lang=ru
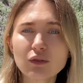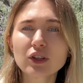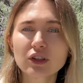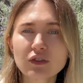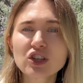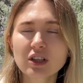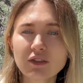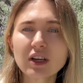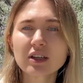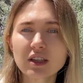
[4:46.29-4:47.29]
вот этого
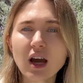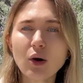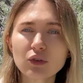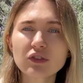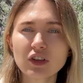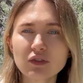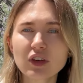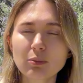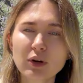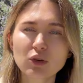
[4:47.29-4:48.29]
человека, да, он здесь в
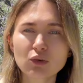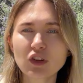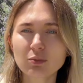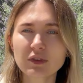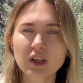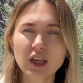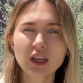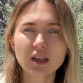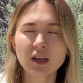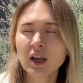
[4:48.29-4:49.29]
аэропорту у нас
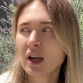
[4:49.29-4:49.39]
постоянно